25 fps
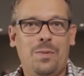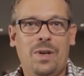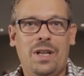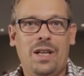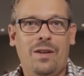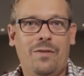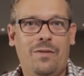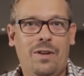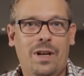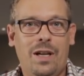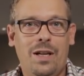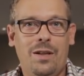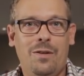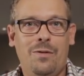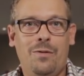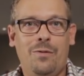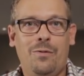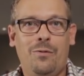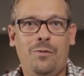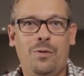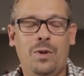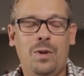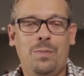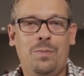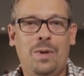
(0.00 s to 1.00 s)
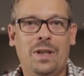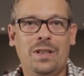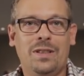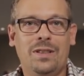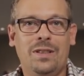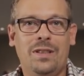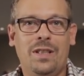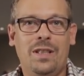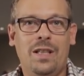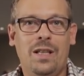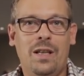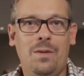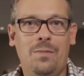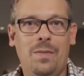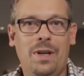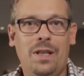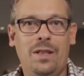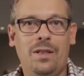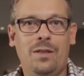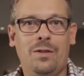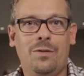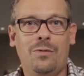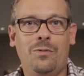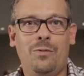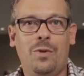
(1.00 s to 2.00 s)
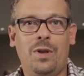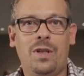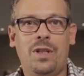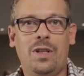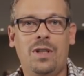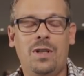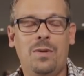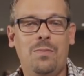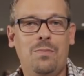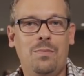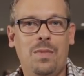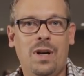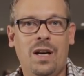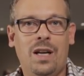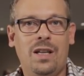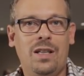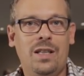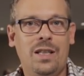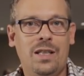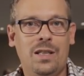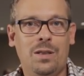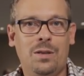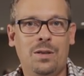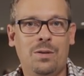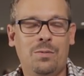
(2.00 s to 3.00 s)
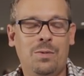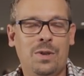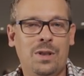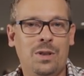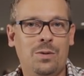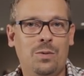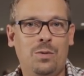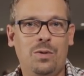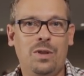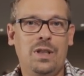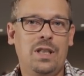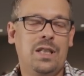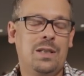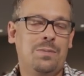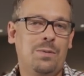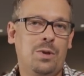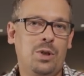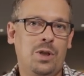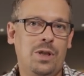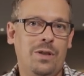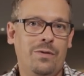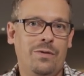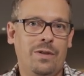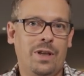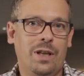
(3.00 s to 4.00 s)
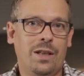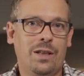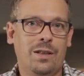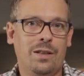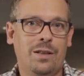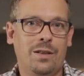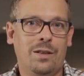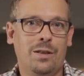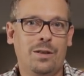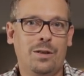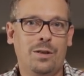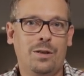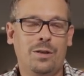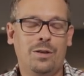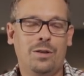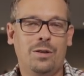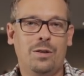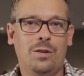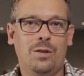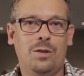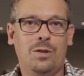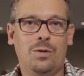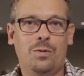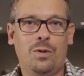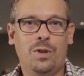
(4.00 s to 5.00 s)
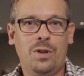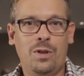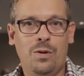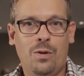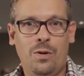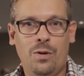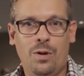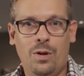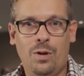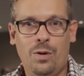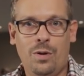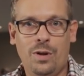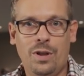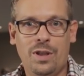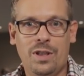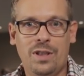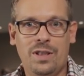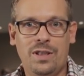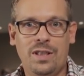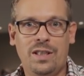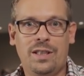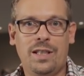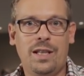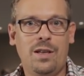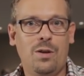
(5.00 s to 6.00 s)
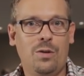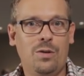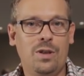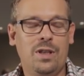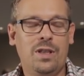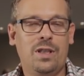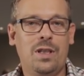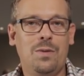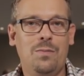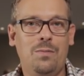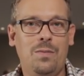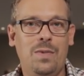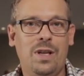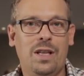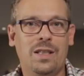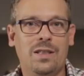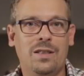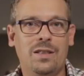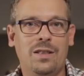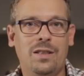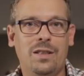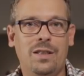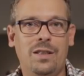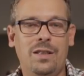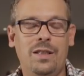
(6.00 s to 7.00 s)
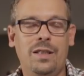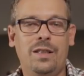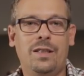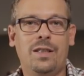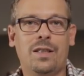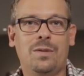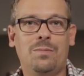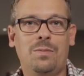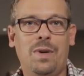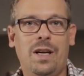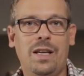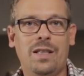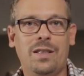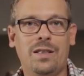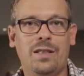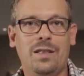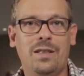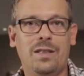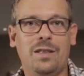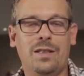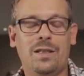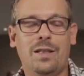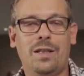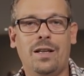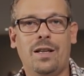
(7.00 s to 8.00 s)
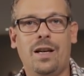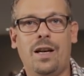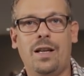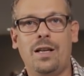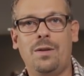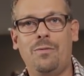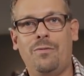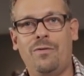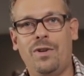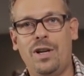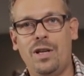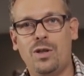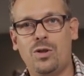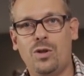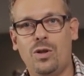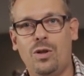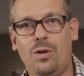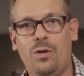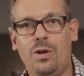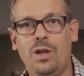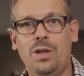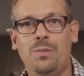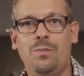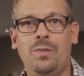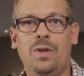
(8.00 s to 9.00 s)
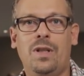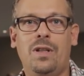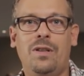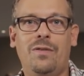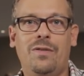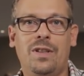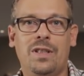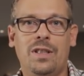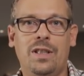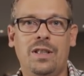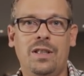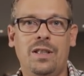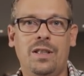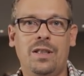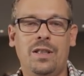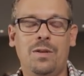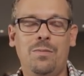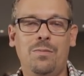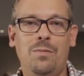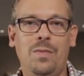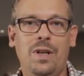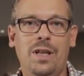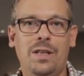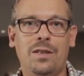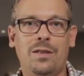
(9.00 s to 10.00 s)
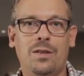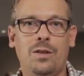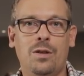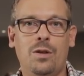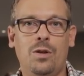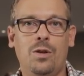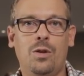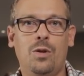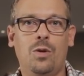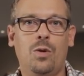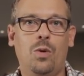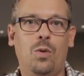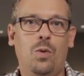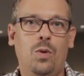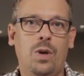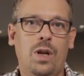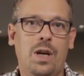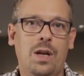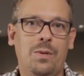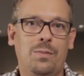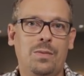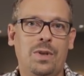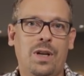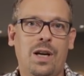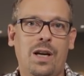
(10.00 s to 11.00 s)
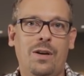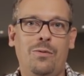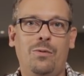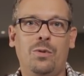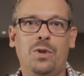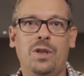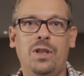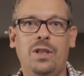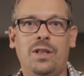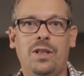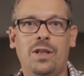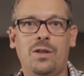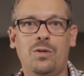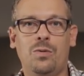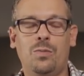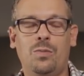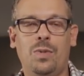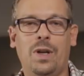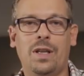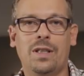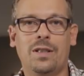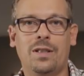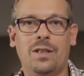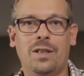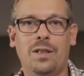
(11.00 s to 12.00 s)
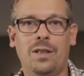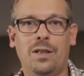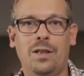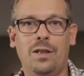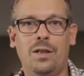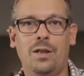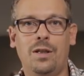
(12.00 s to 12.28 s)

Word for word: ja bei der Wahl für die passenden Elemente für eine dimmbare Lichtsituation nichts mehr schiefgehen. Sollten eure Leuchten sich dennoch nicht dimmen lassen, liegt es meistens an einem falschen Leuchtmittel, was sich nicht dimmen lässt, oder einem Trafo, der nicht dazu passt.